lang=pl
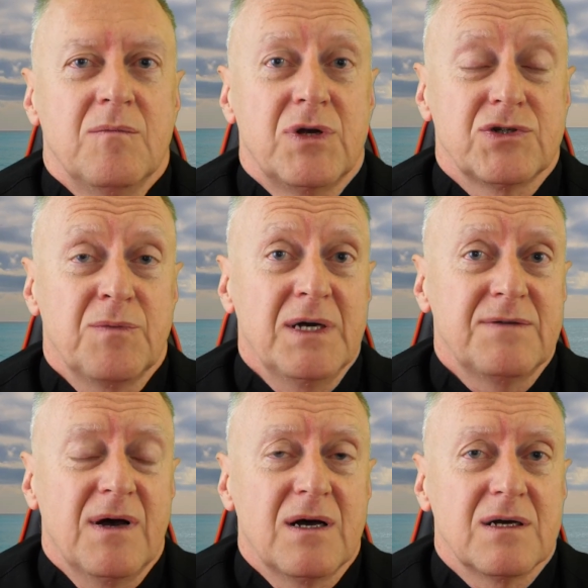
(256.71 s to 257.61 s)
Proszę
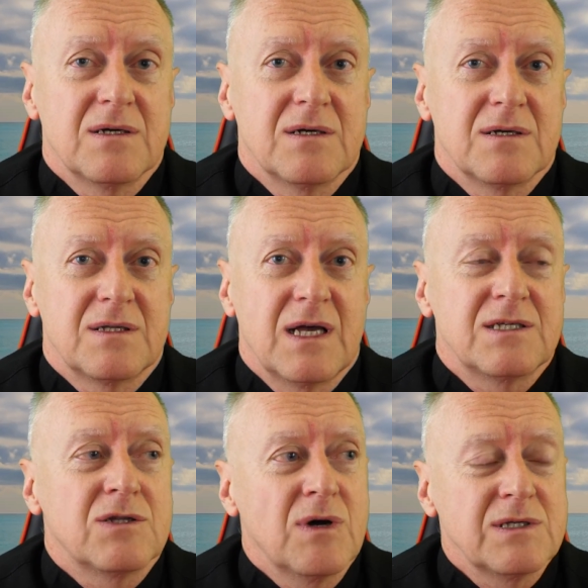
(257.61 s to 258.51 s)
Państwa, e, ta
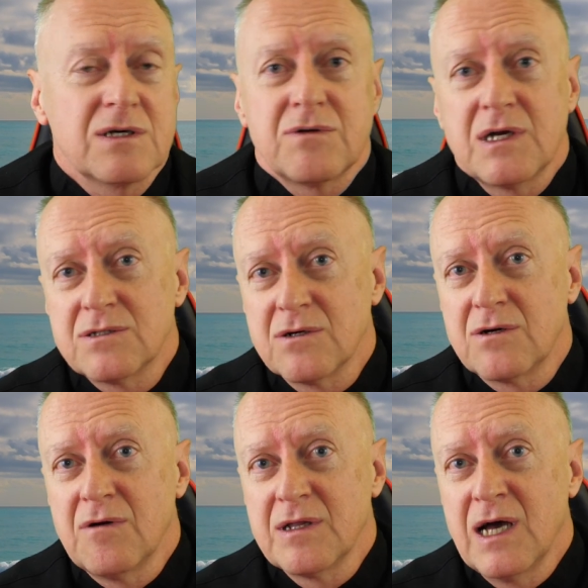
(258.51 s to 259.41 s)
sytuacja, która jest
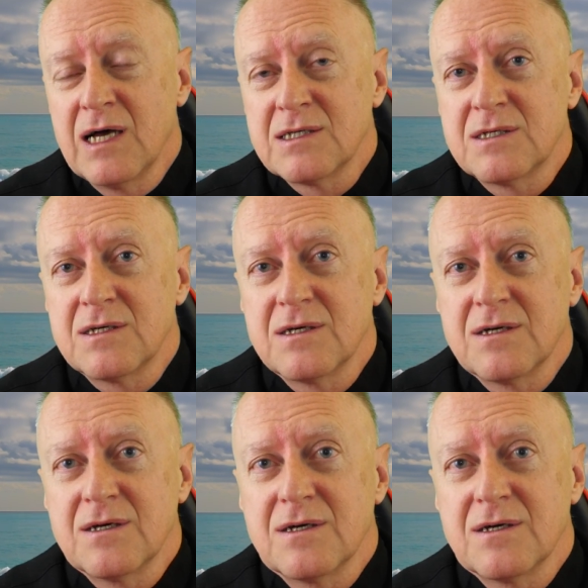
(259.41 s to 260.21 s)
dookoła nas,